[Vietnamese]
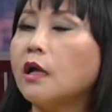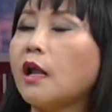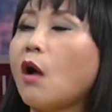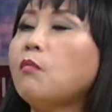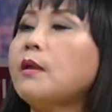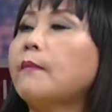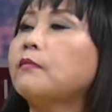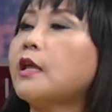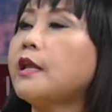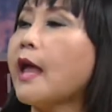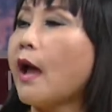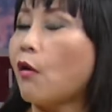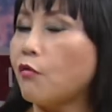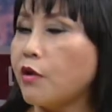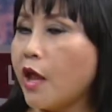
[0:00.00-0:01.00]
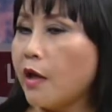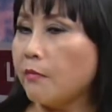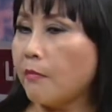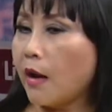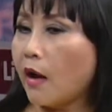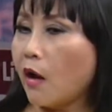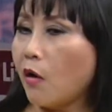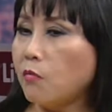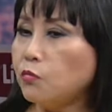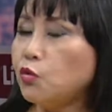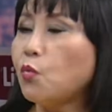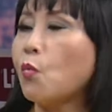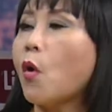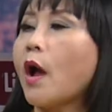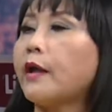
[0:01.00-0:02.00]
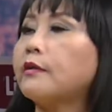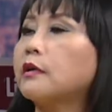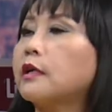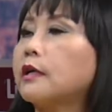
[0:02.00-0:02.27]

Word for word: ông làm thế nào để mà ông dung hòa được